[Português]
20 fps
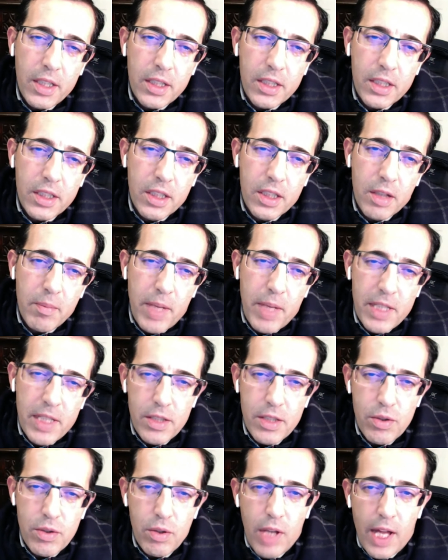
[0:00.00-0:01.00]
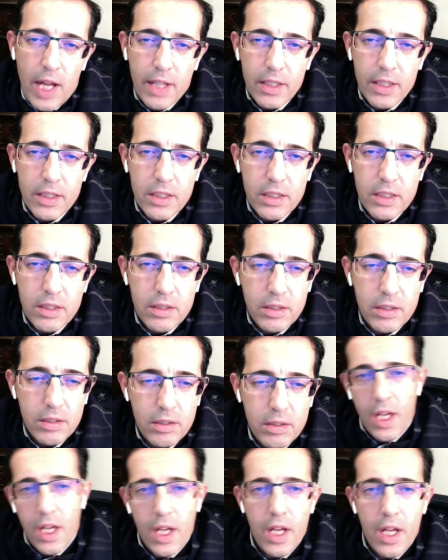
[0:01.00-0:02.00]
ainda estão mais isoladas.
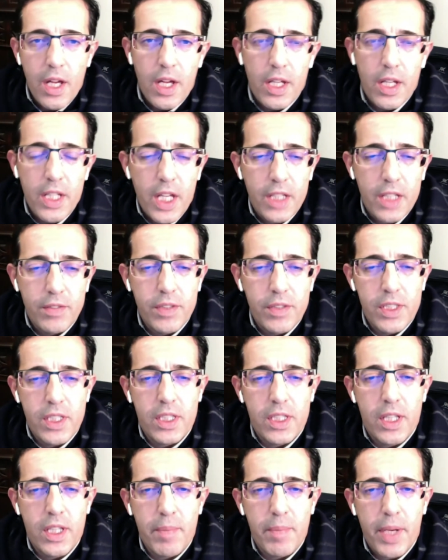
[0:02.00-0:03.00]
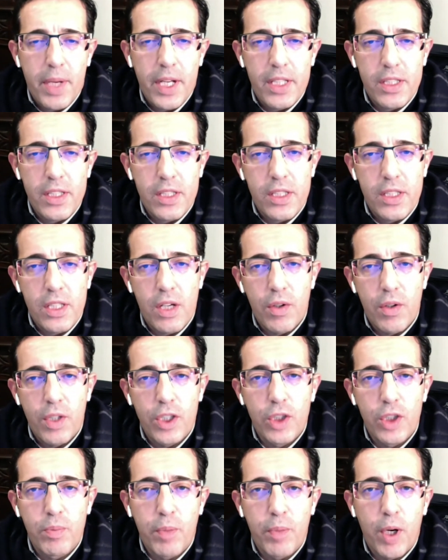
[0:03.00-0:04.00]
Uh, e às vezes até parece que
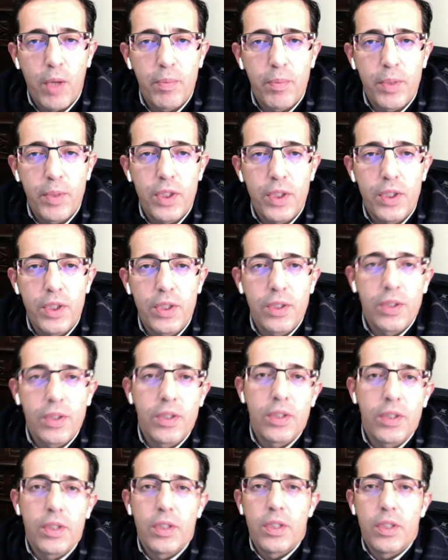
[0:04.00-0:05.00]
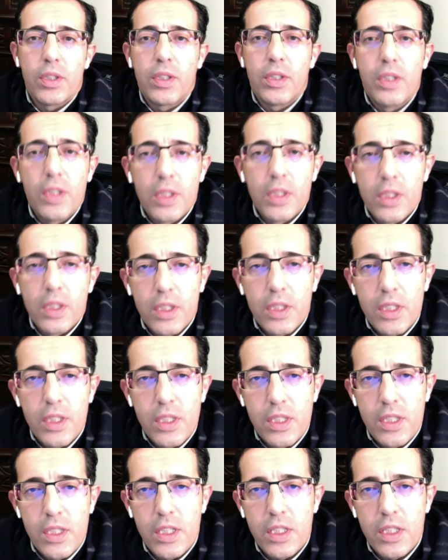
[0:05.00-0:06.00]
são eles próprios
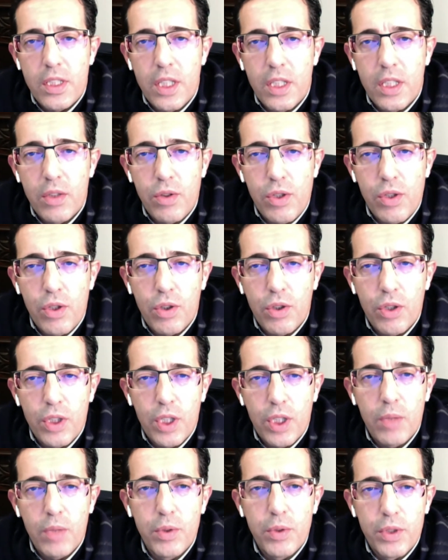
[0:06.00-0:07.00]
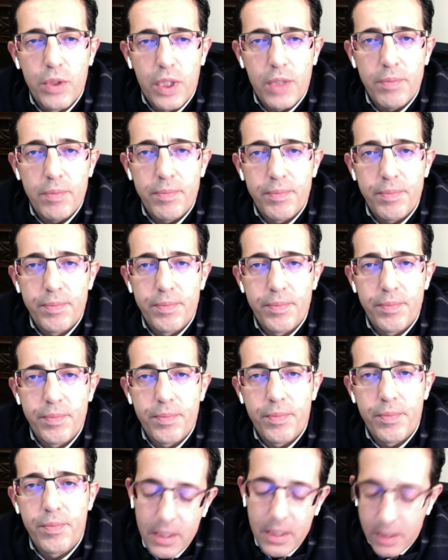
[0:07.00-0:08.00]
que desistem do seu contributo. Uh,
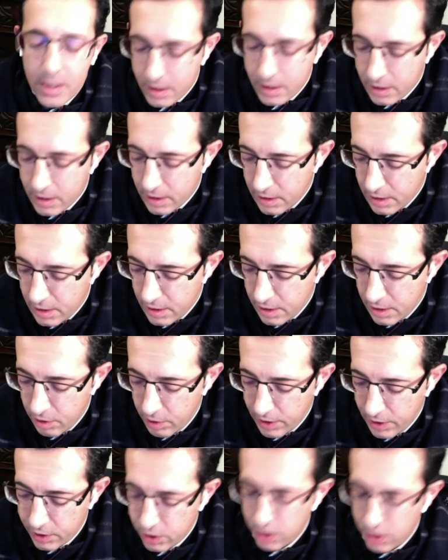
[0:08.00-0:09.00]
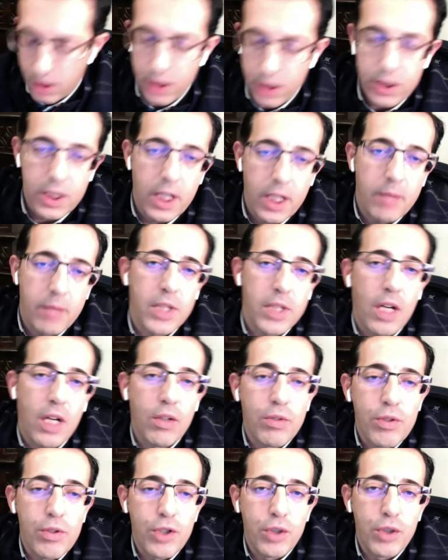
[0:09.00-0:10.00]
eu acho que nós
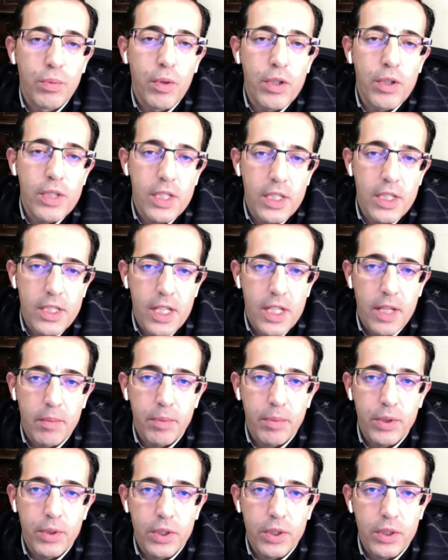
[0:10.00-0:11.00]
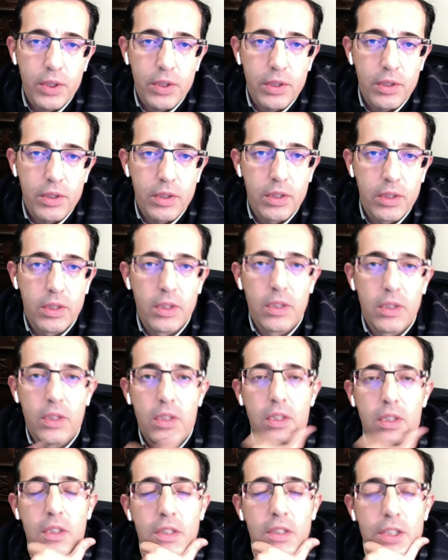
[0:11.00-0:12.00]
temos alguns bons exemplos
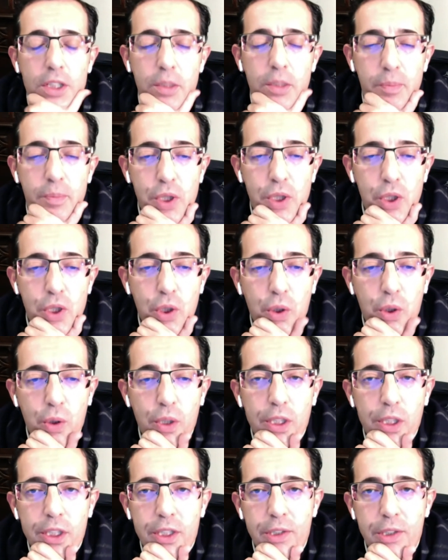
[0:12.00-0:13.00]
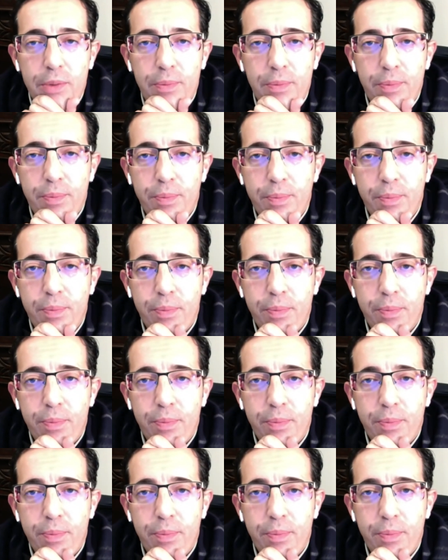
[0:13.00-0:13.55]
de pessoas